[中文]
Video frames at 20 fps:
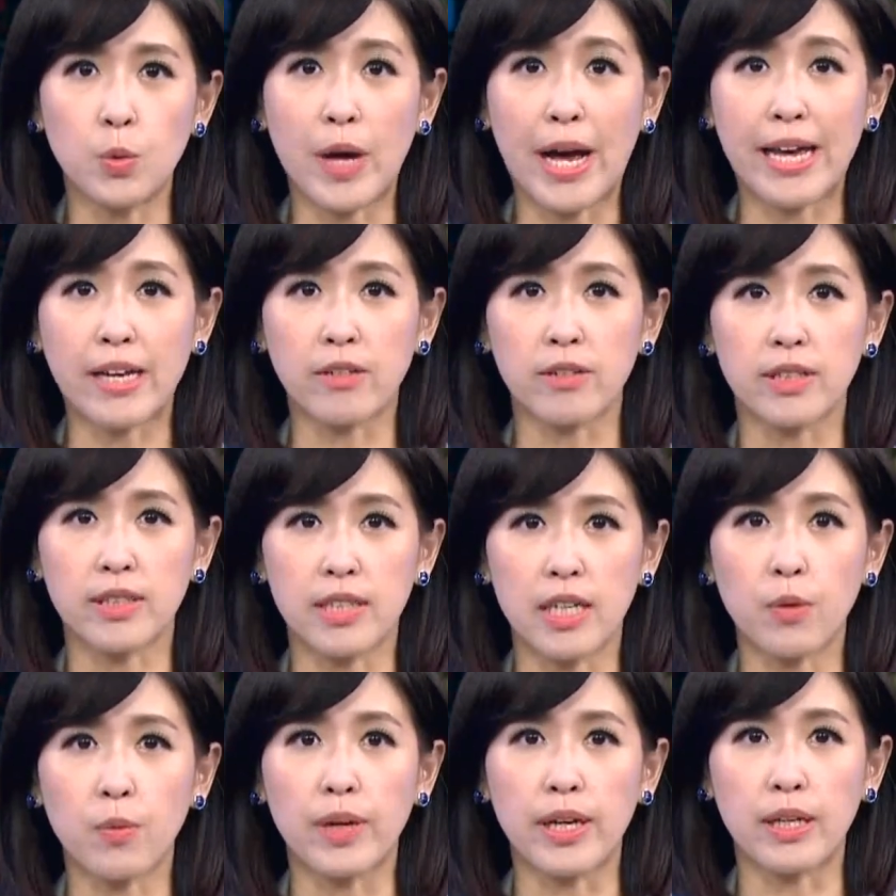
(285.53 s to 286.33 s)
还有
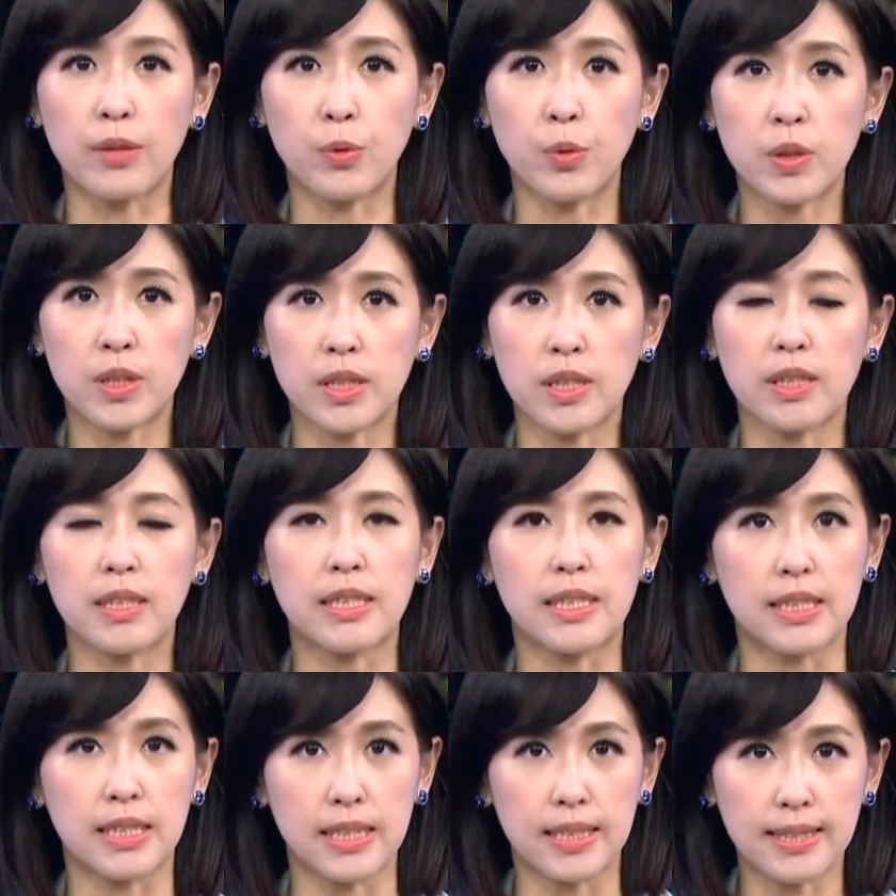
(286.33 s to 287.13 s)
些为淤青
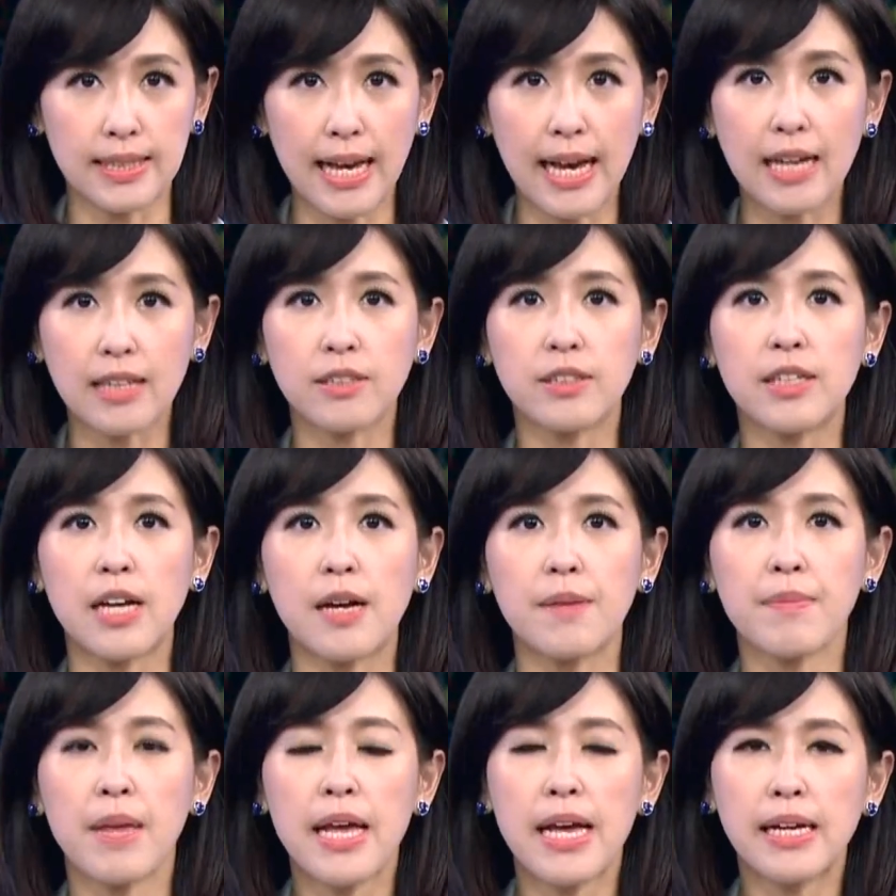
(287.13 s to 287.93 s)
以及擦伤。